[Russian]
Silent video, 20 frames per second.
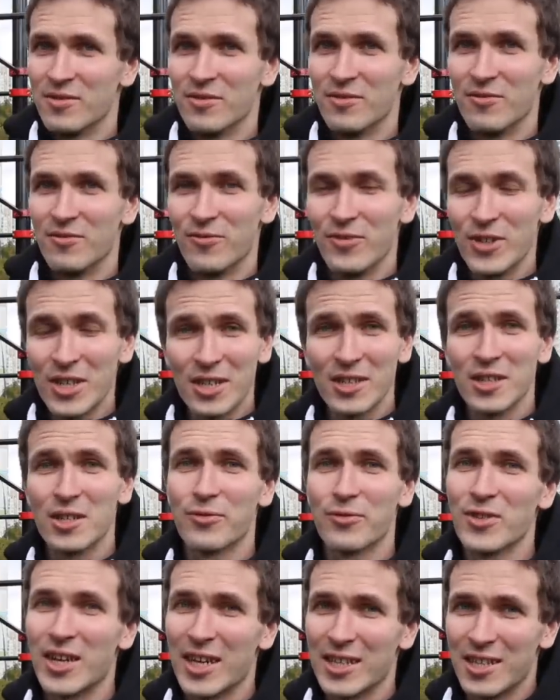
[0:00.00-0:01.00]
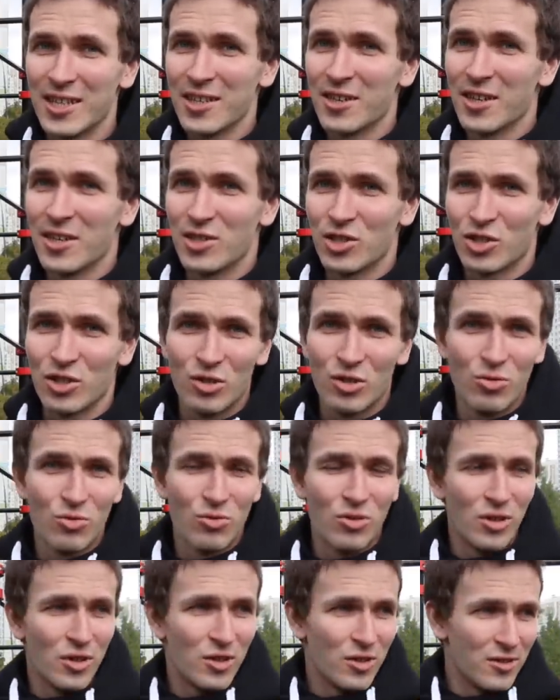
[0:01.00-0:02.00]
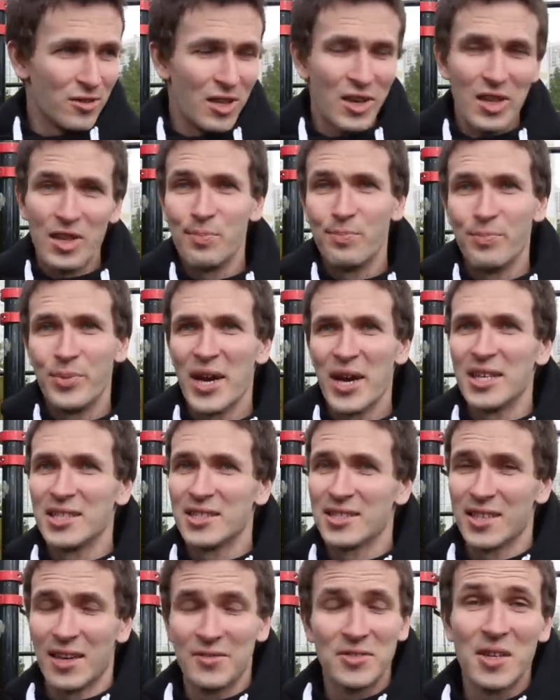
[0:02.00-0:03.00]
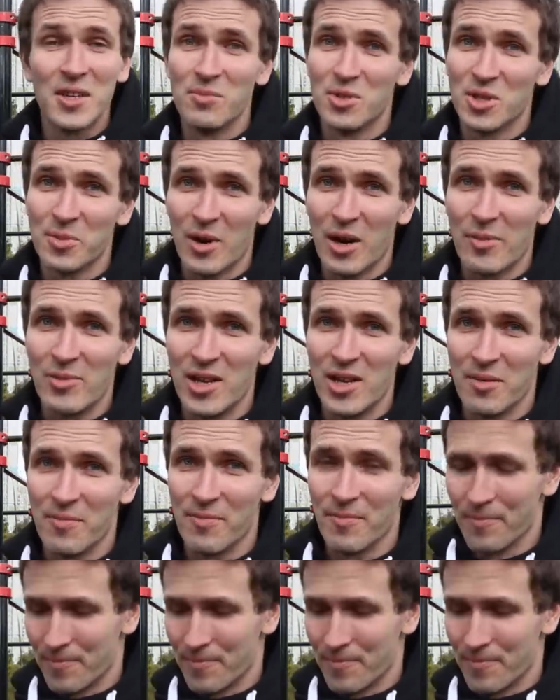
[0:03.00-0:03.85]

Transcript: выходов надрыгать штуки 3-5 совсем без проблем.